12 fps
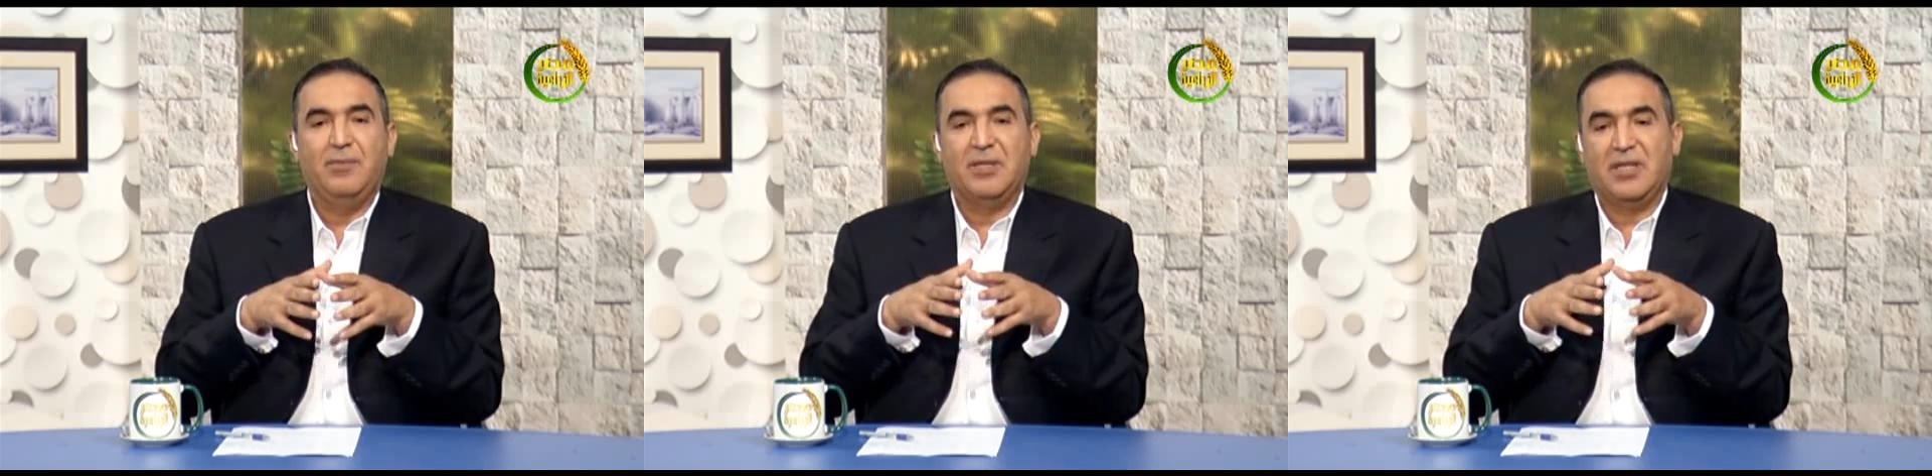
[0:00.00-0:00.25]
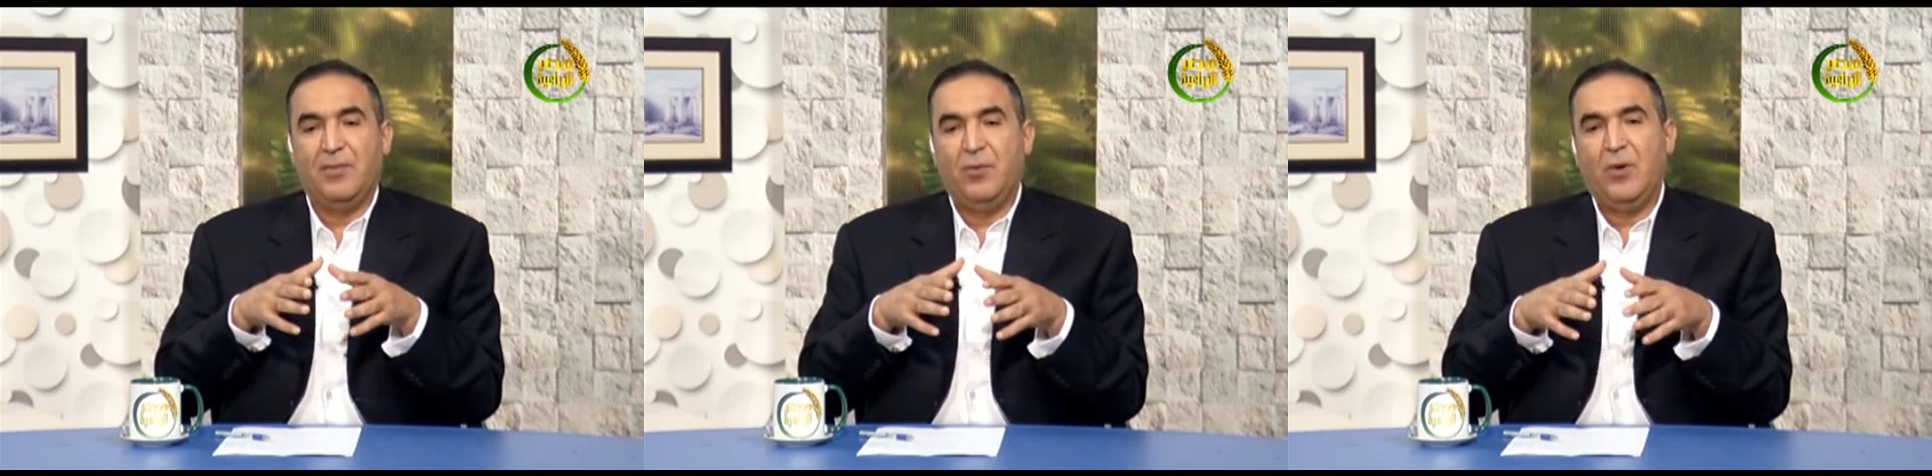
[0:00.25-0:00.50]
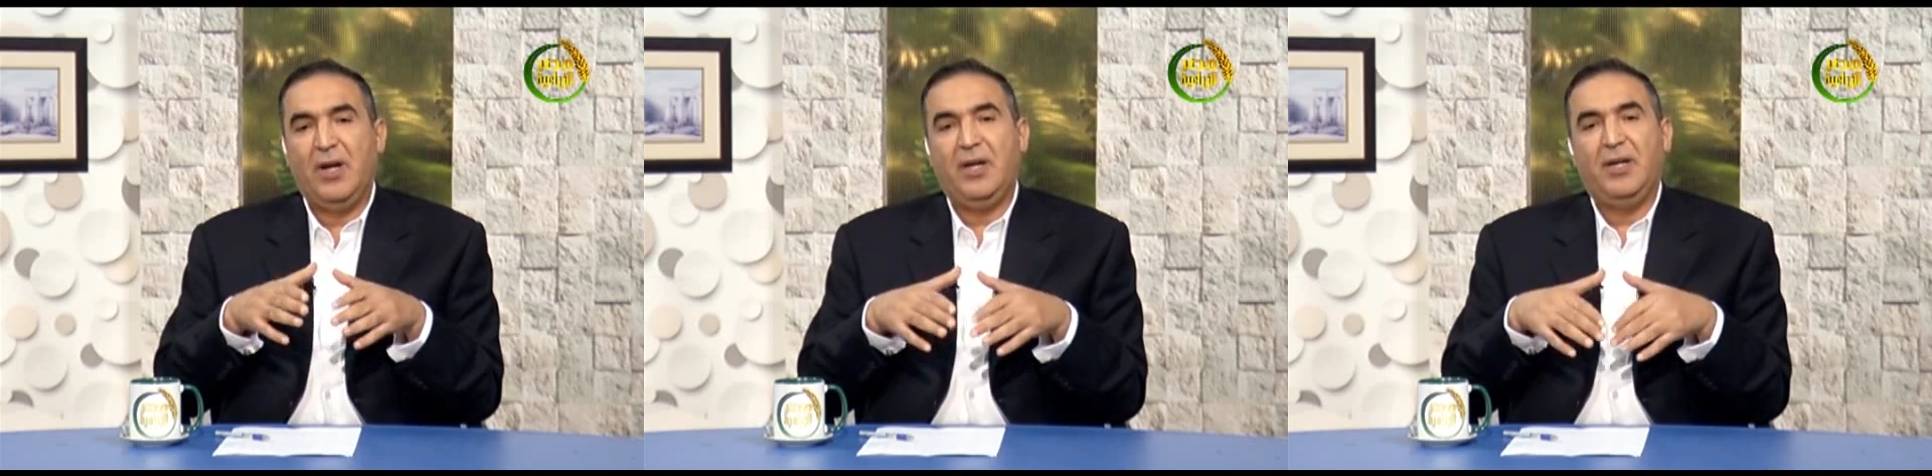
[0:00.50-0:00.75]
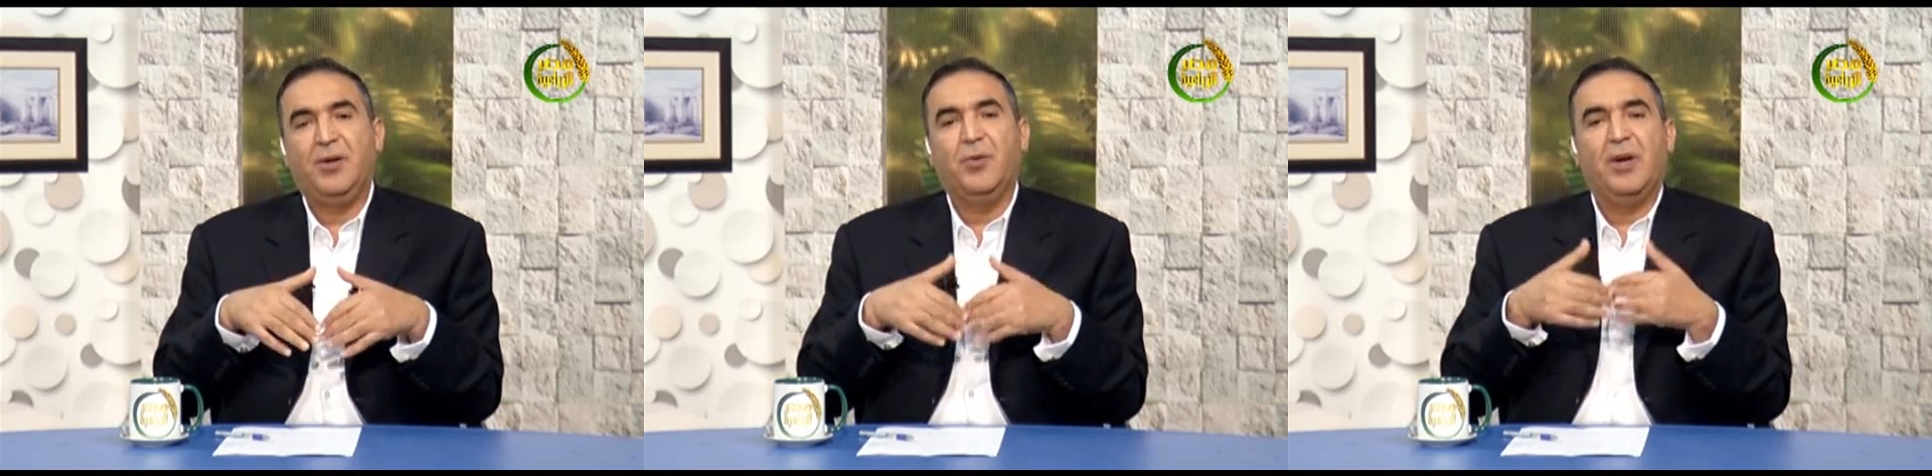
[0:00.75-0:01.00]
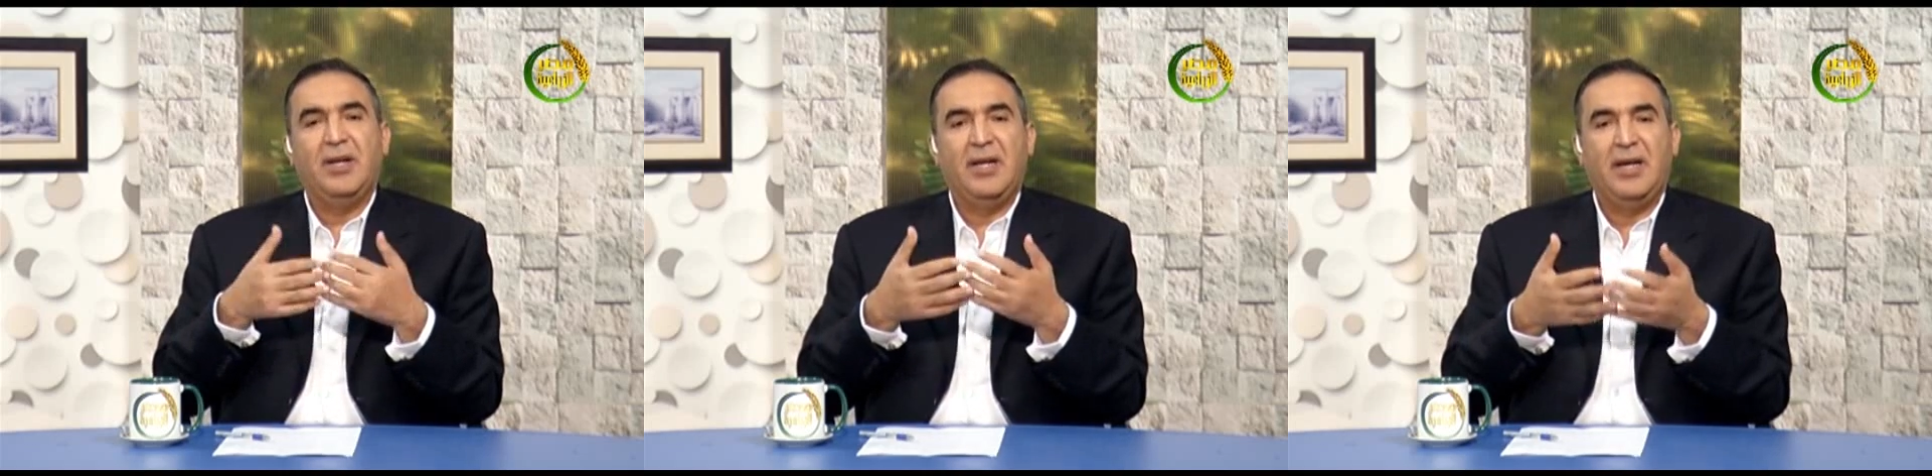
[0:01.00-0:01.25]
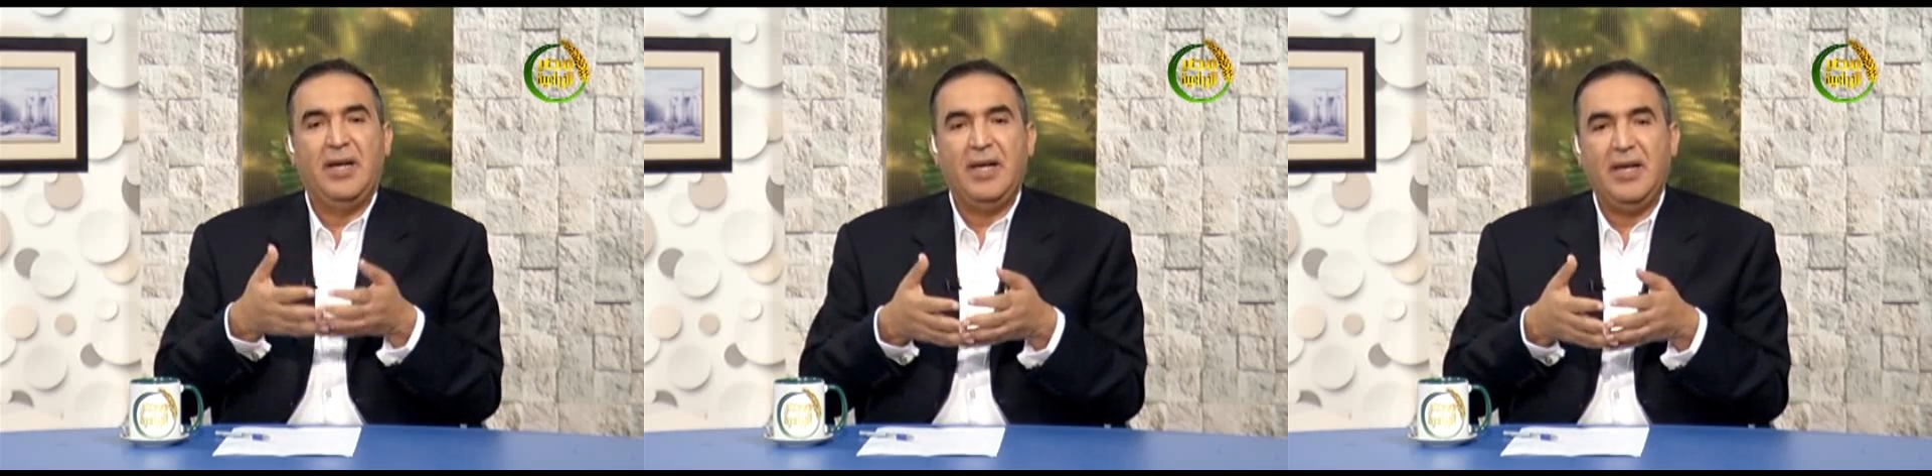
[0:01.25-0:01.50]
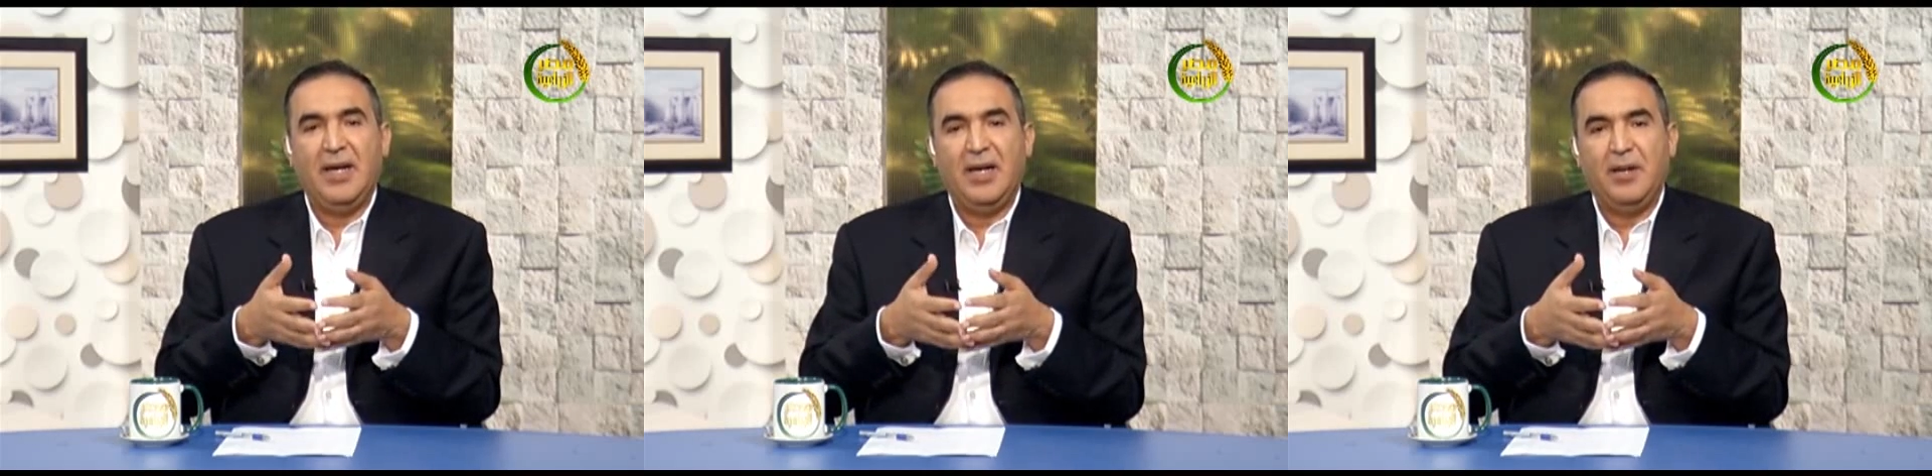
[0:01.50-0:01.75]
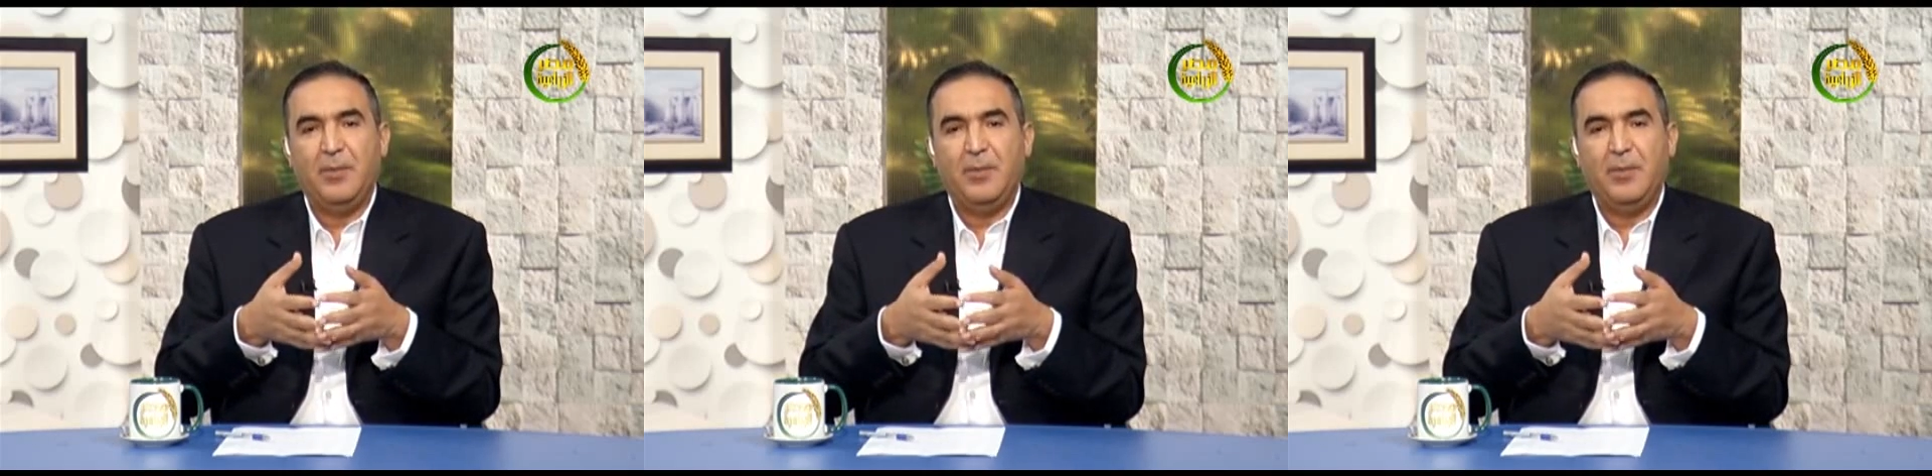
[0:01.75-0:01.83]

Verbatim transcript: بيسموها العروة النيلية